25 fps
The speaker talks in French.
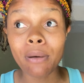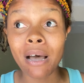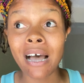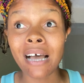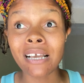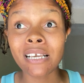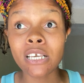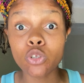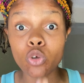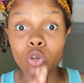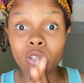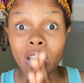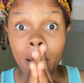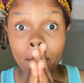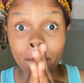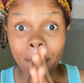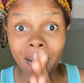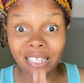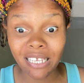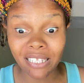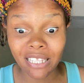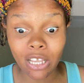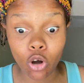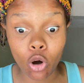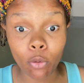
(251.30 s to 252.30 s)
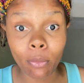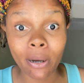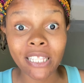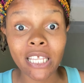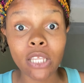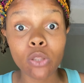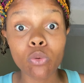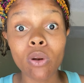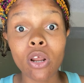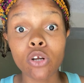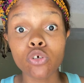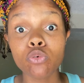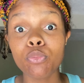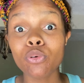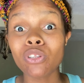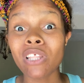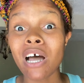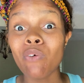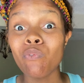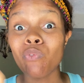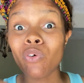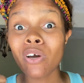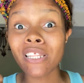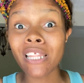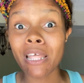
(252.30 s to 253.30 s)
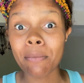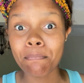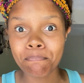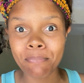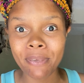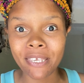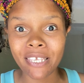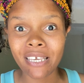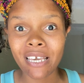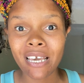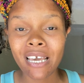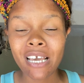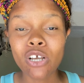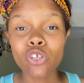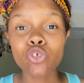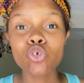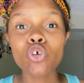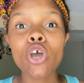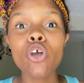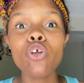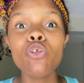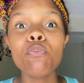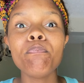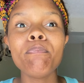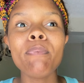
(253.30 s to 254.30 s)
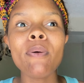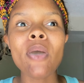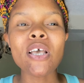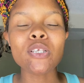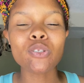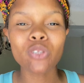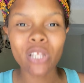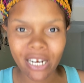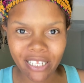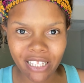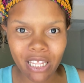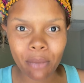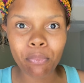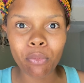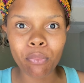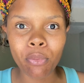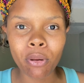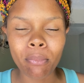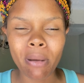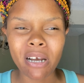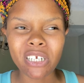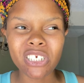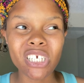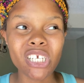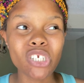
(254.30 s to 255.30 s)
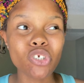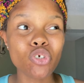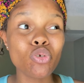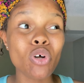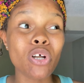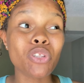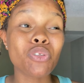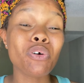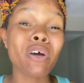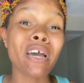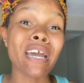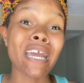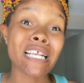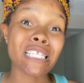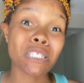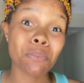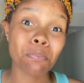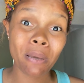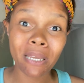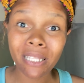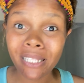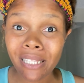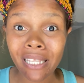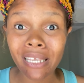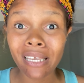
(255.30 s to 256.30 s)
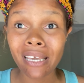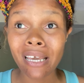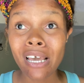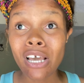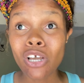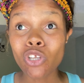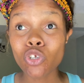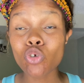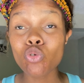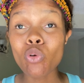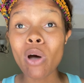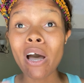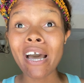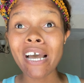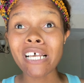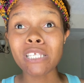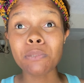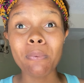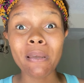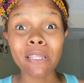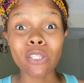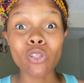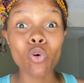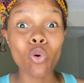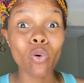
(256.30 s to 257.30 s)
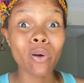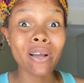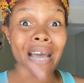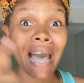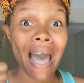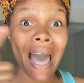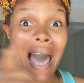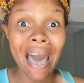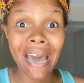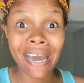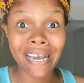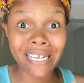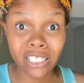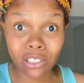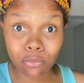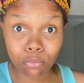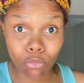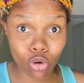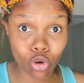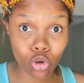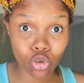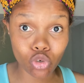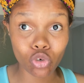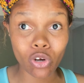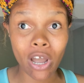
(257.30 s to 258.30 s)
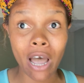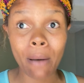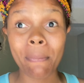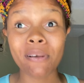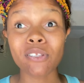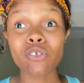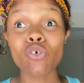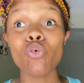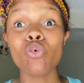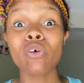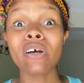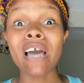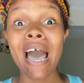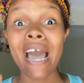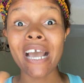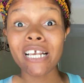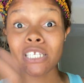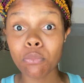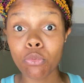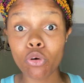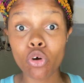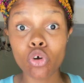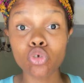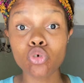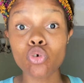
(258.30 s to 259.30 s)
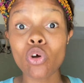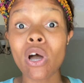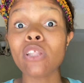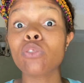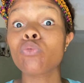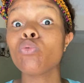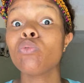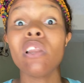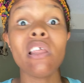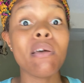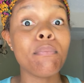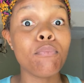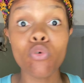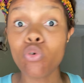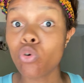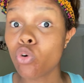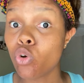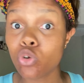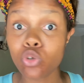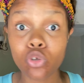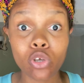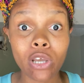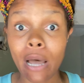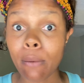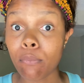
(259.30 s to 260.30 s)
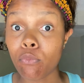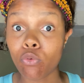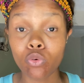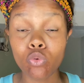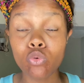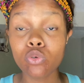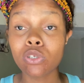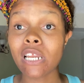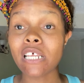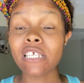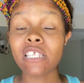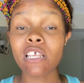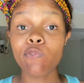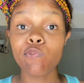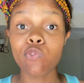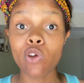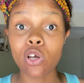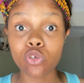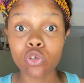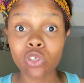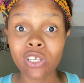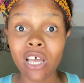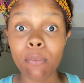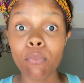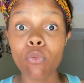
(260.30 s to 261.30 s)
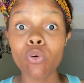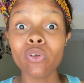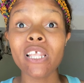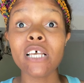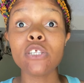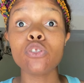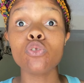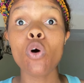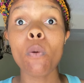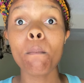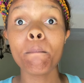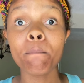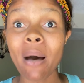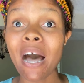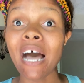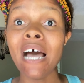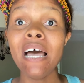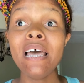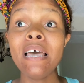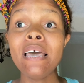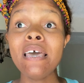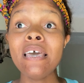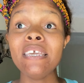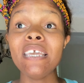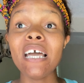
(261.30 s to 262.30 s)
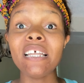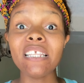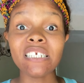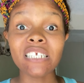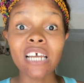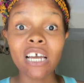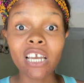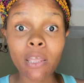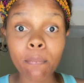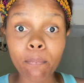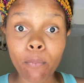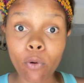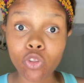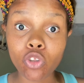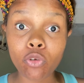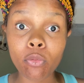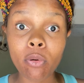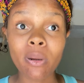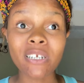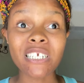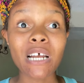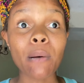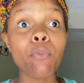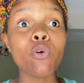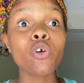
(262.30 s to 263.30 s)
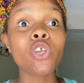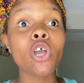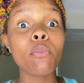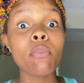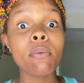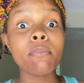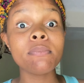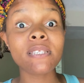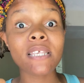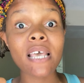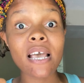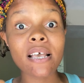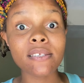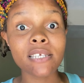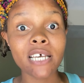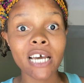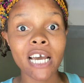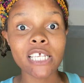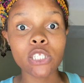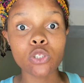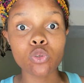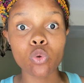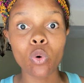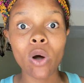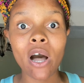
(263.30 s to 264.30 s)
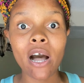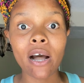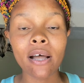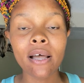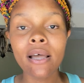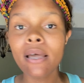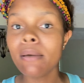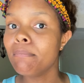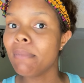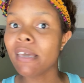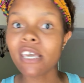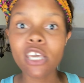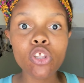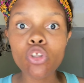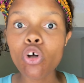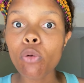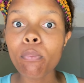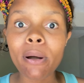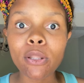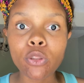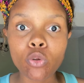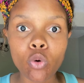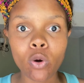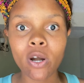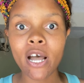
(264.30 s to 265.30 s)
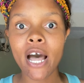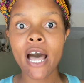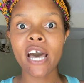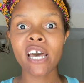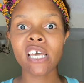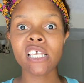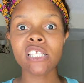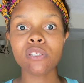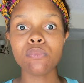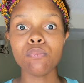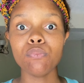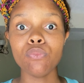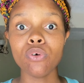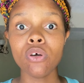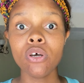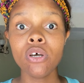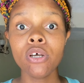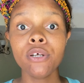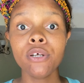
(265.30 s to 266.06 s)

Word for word: qui sont en bas de tes commentaires tous les jours pour t'envoyer des pics. Tu es une personnalité publique, ma chérie. Tu dois te respecter. Tu dois respecter le charisme que tu as. Parce que le charisme que tu as, toutes les blogueuses camerounaises ou c'est les influenceuses camerounaises n'ont pas. Il y a des gens qui portent même les chapeaux, qui ont même 16 restaurants, mais qui n'ont pas ton charisme.